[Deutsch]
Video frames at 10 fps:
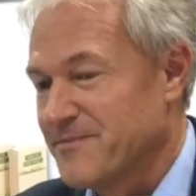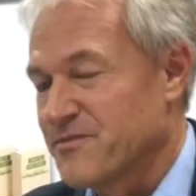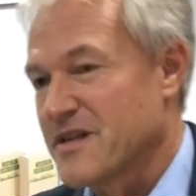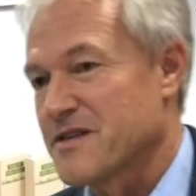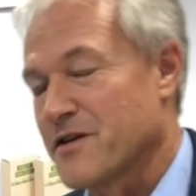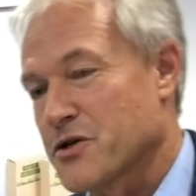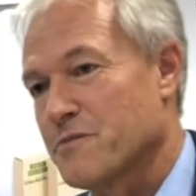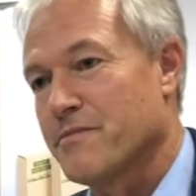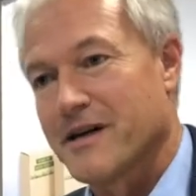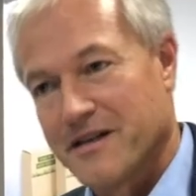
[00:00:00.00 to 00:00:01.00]
Das war schon
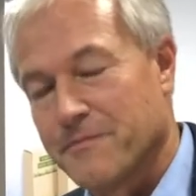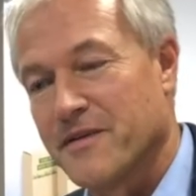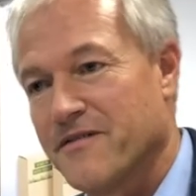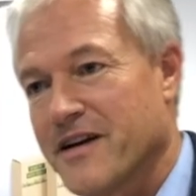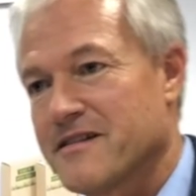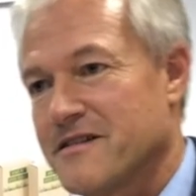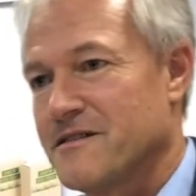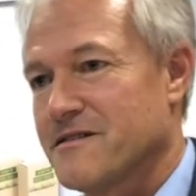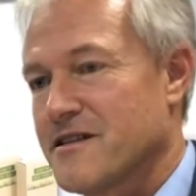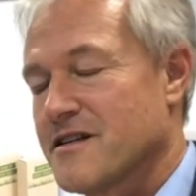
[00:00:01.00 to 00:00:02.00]
ein Paradigmenwechsel.
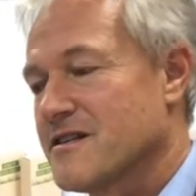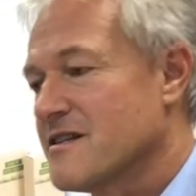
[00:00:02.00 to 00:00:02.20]
Das heißt,